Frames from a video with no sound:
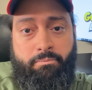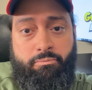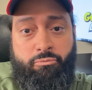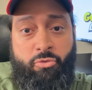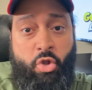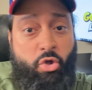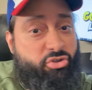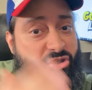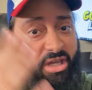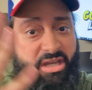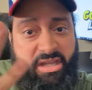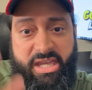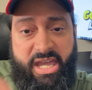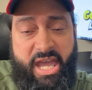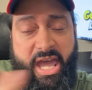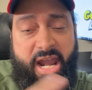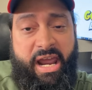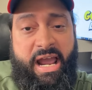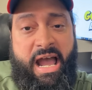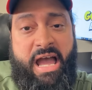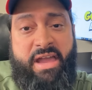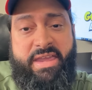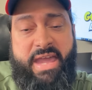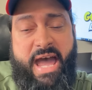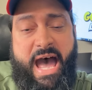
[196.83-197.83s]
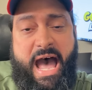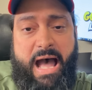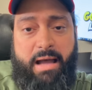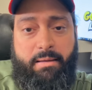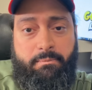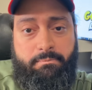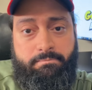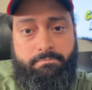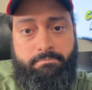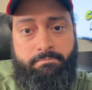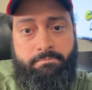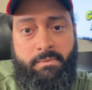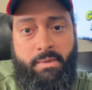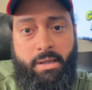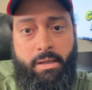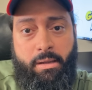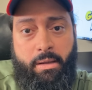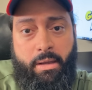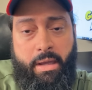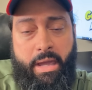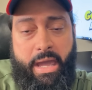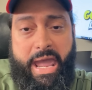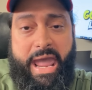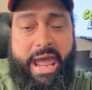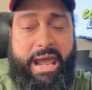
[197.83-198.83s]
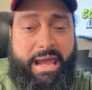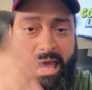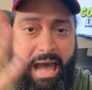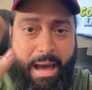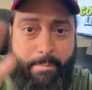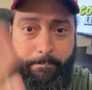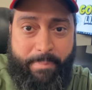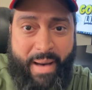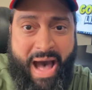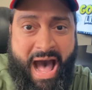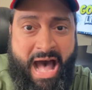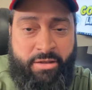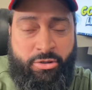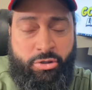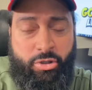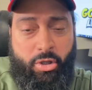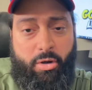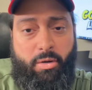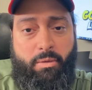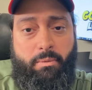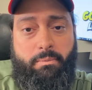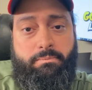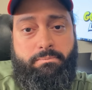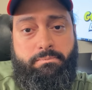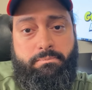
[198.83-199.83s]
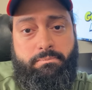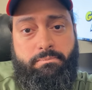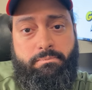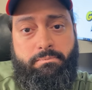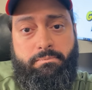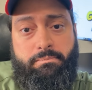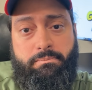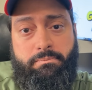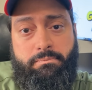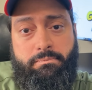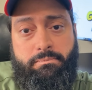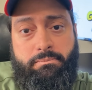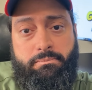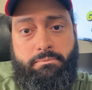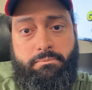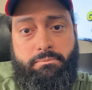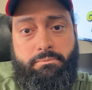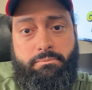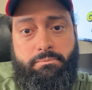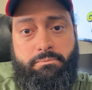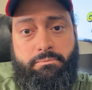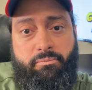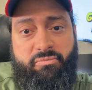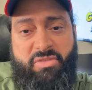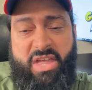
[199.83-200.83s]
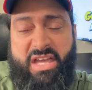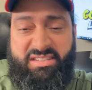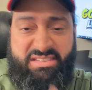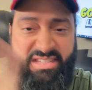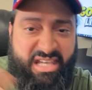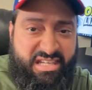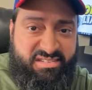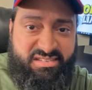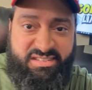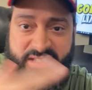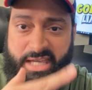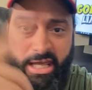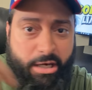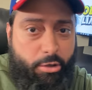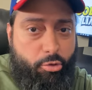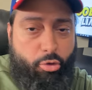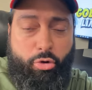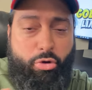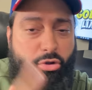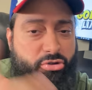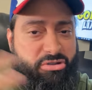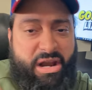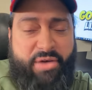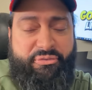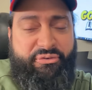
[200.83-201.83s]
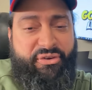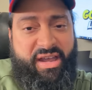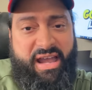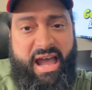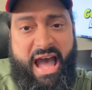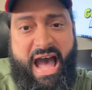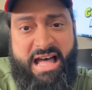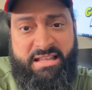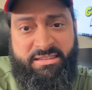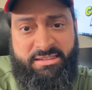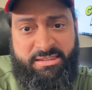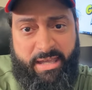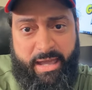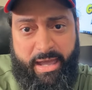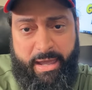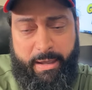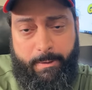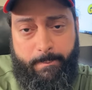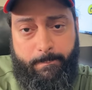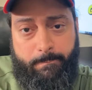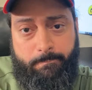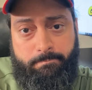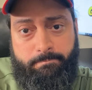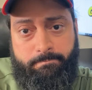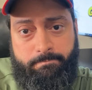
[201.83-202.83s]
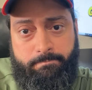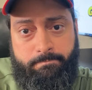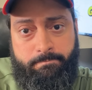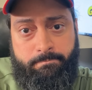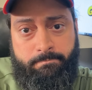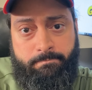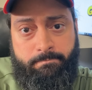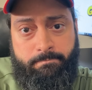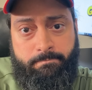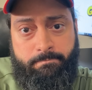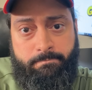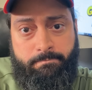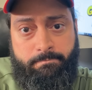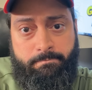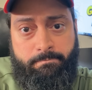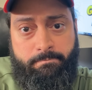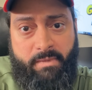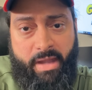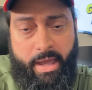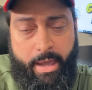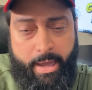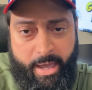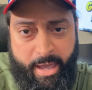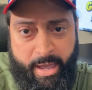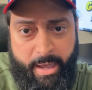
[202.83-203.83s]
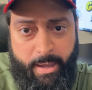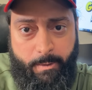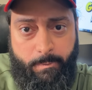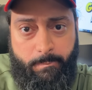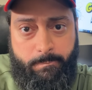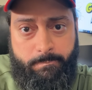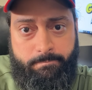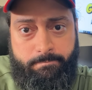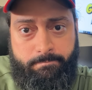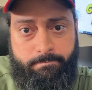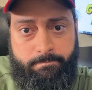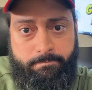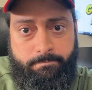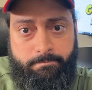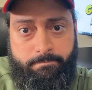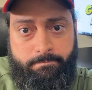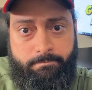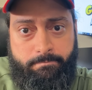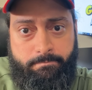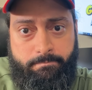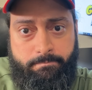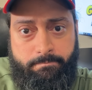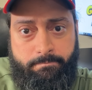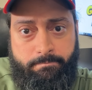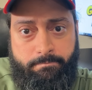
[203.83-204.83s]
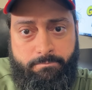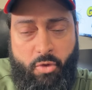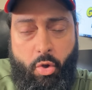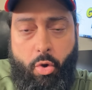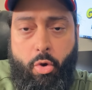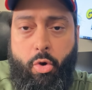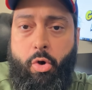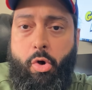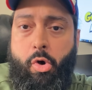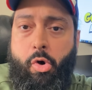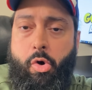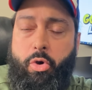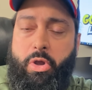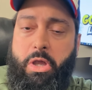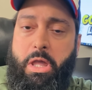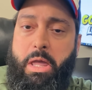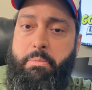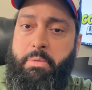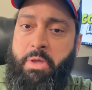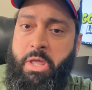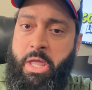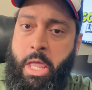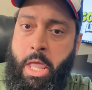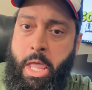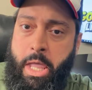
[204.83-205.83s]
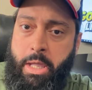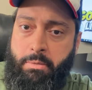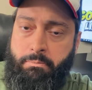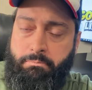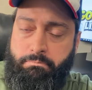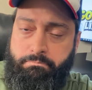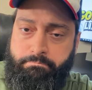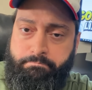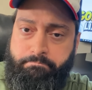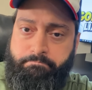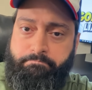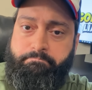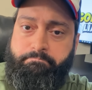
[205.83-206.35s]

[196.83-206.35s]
no te quieren allá, escapando de ese círculo traficante. ¿Eh? Oh, qué bien.